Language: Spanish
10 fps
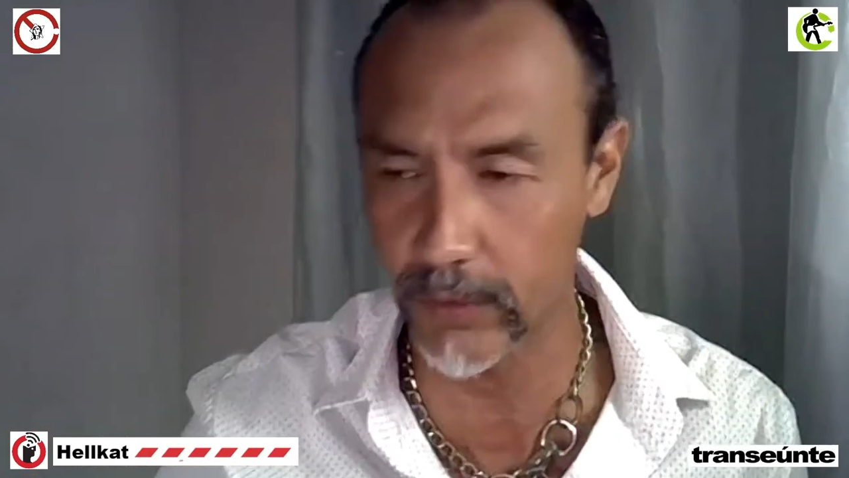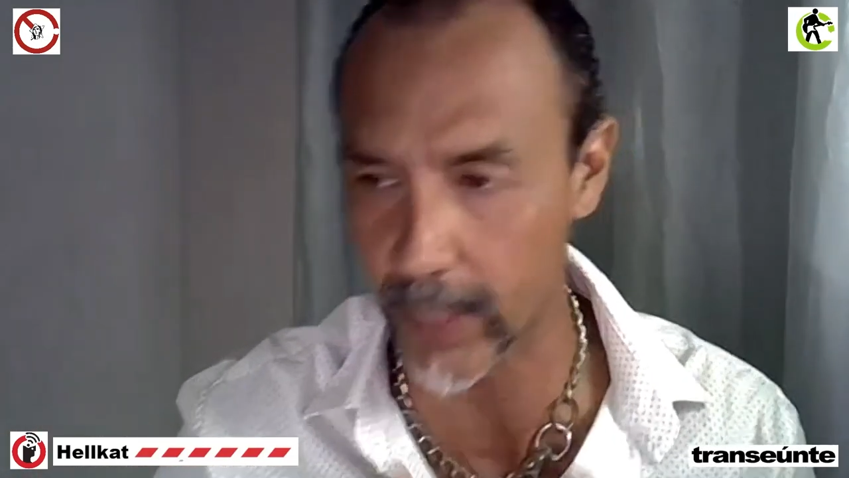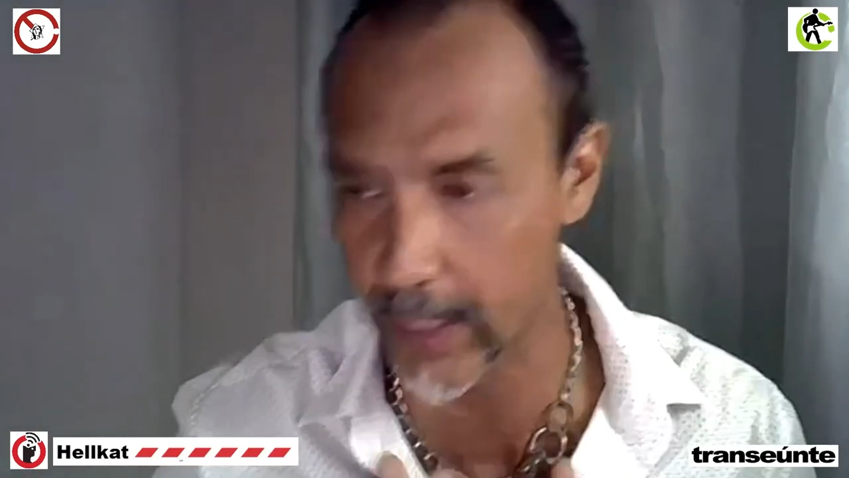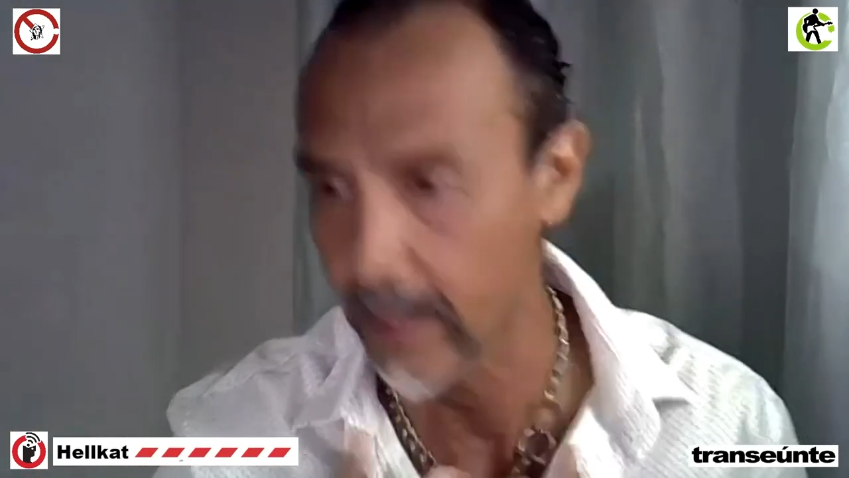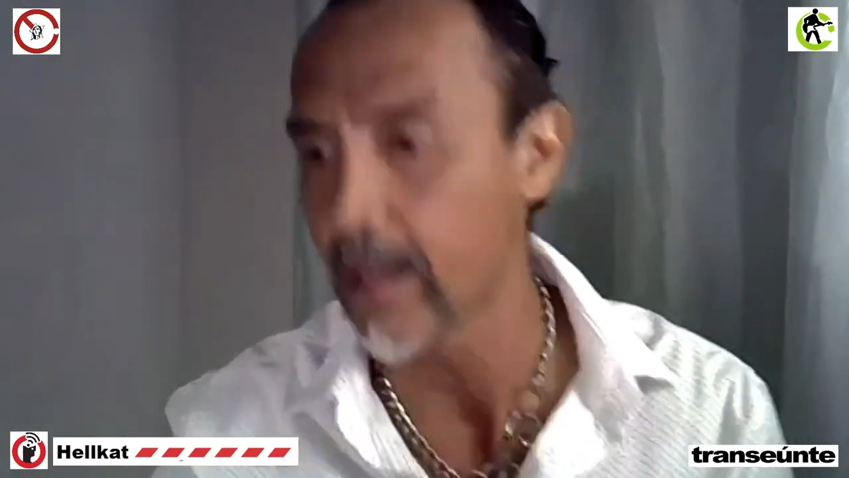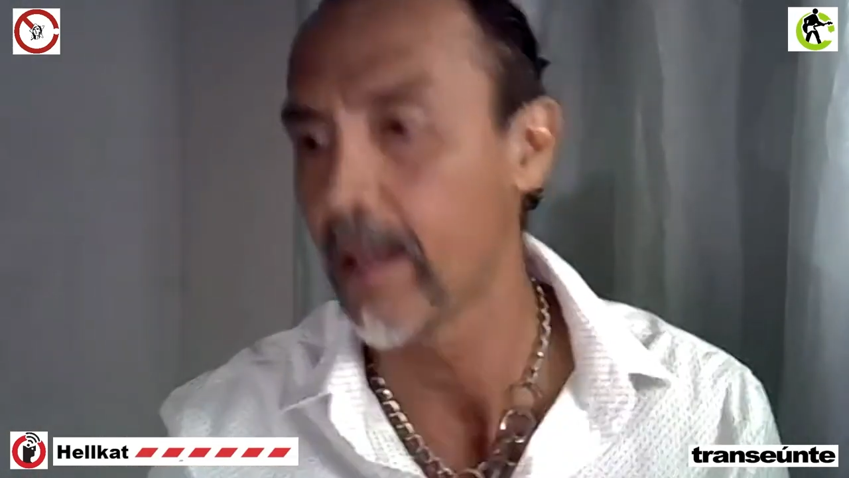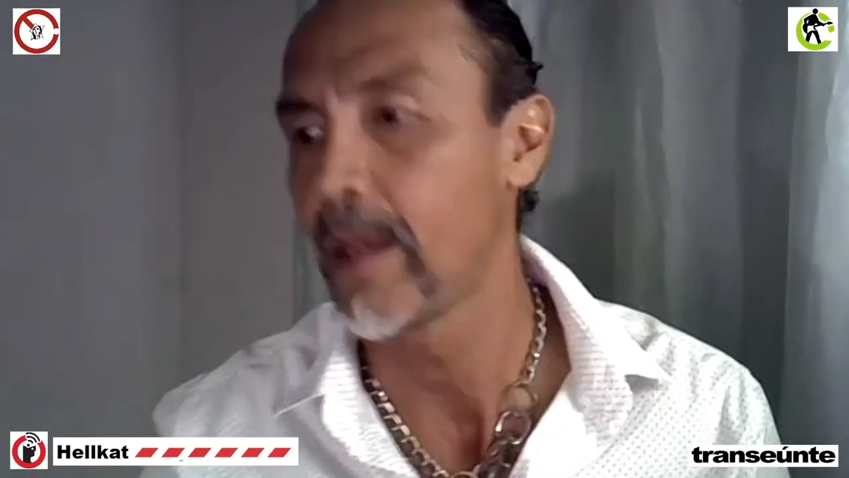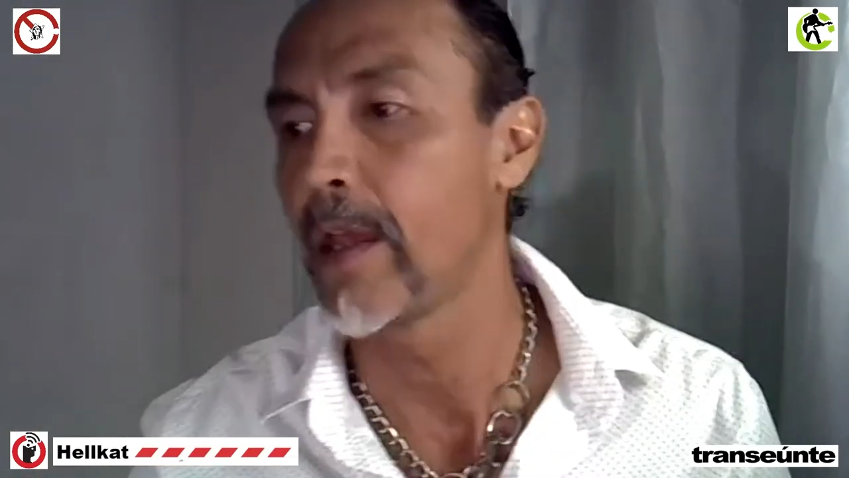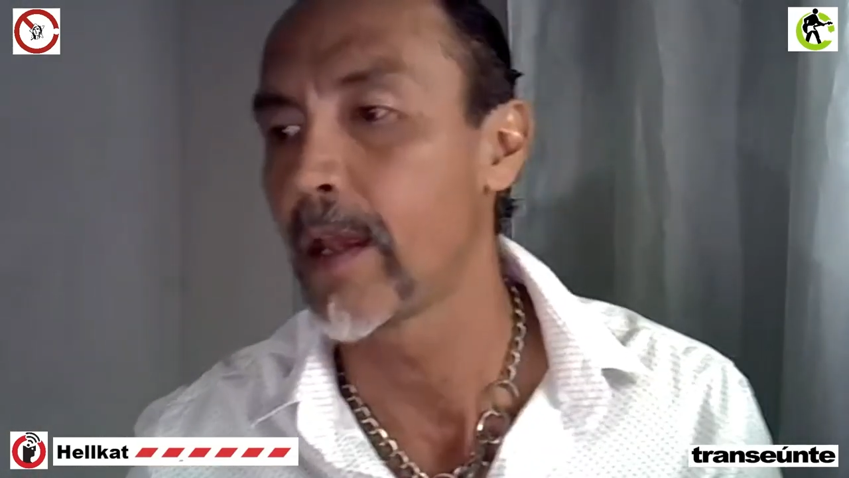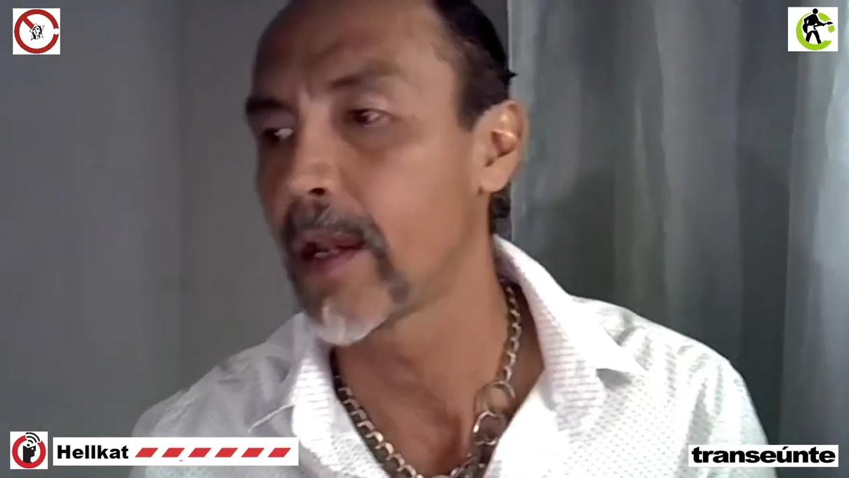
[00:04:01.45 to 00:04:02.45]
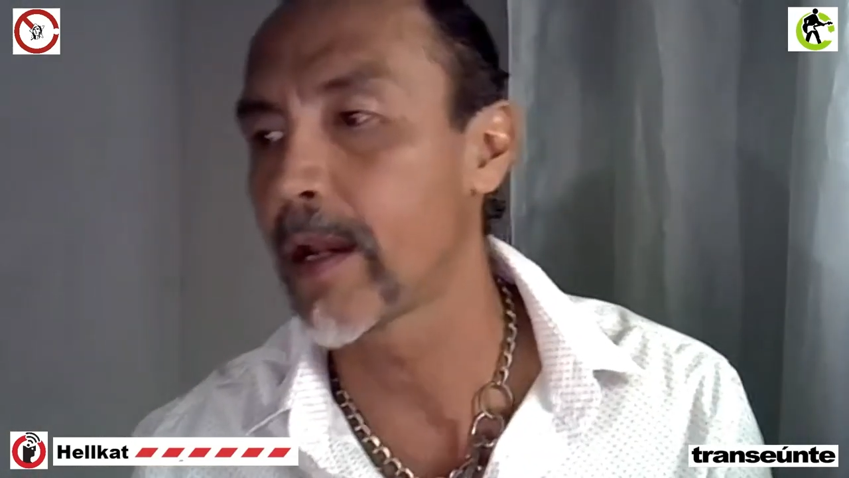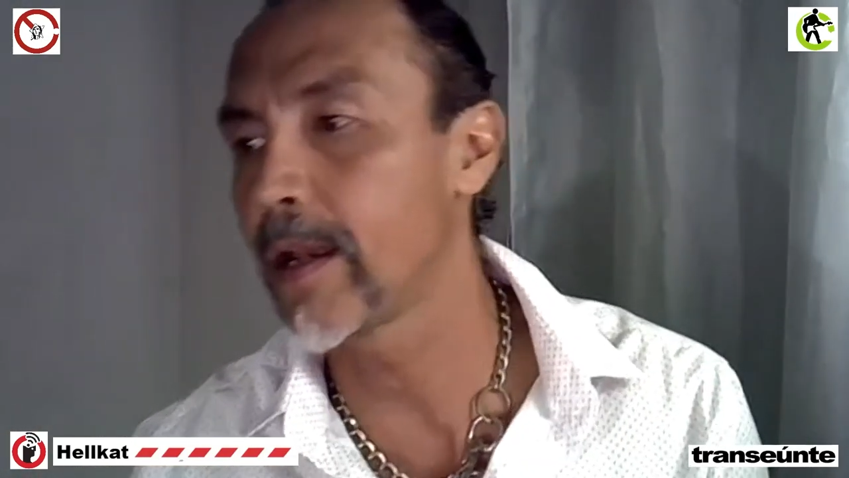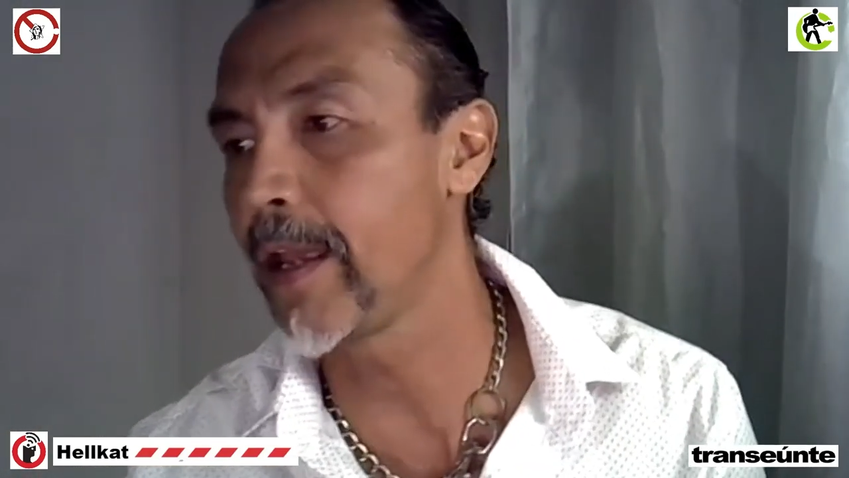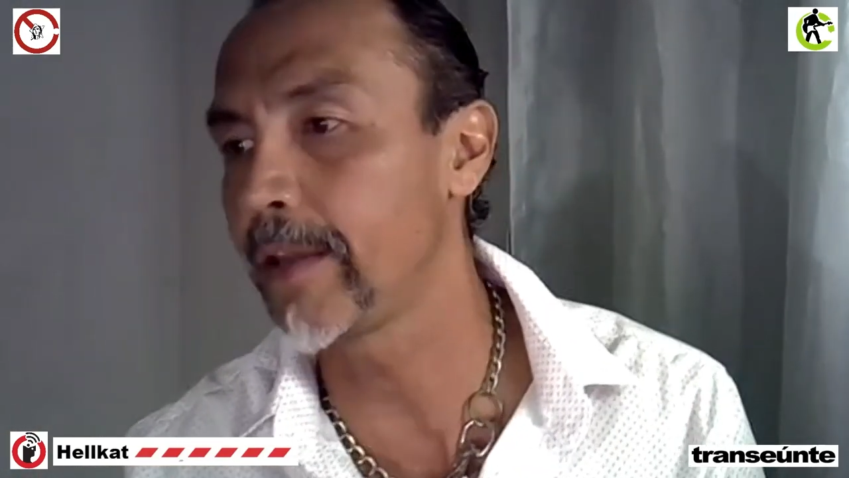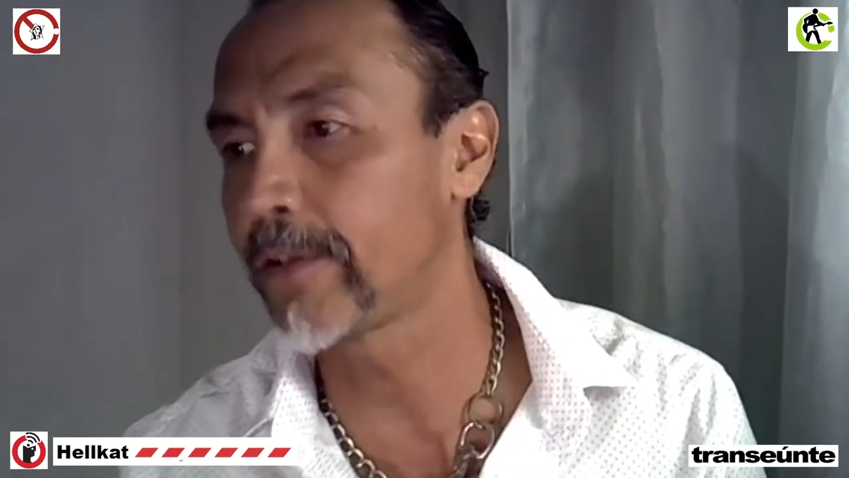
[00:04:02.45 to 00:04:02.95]
que
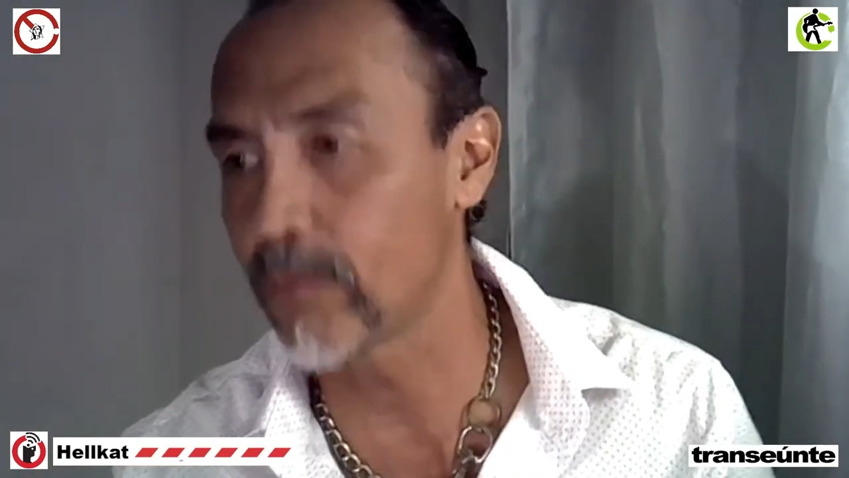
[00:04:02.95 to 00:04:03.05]
es